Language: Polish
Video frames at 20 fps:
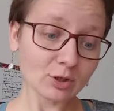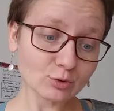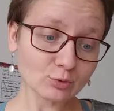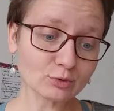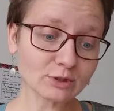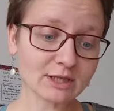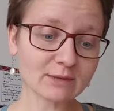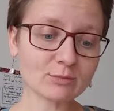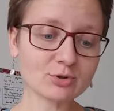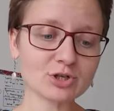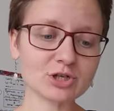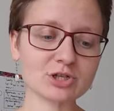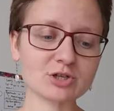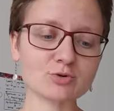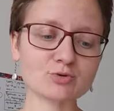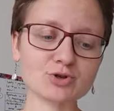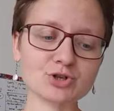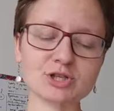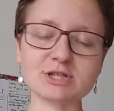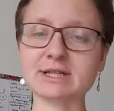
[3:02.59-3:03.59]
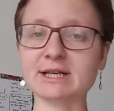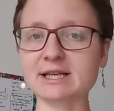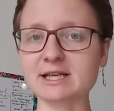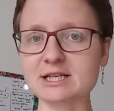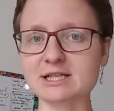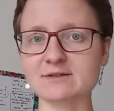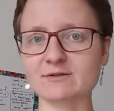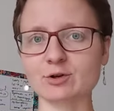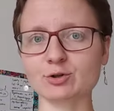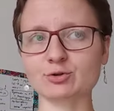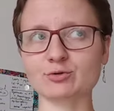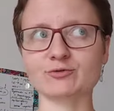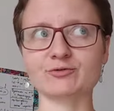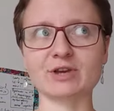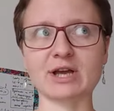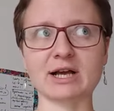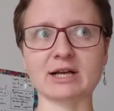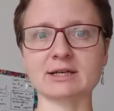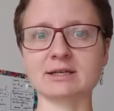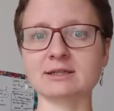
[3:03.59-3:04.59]
Tutaj możecie użyć takich zwrotów
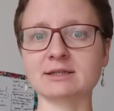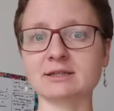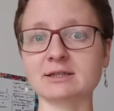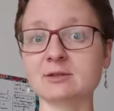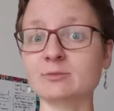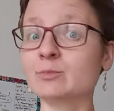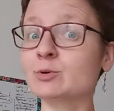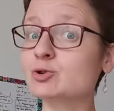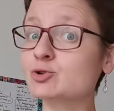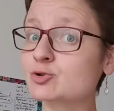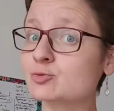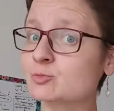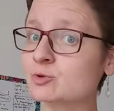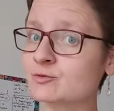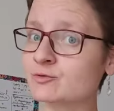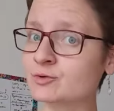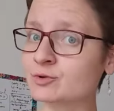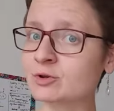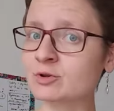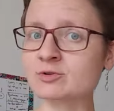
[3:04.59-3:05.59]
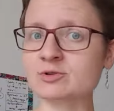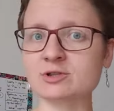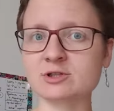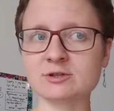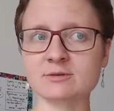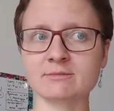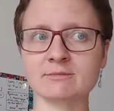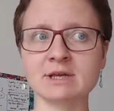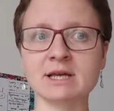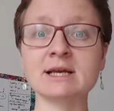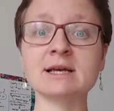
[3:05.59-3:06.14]
jak y, podsumowując.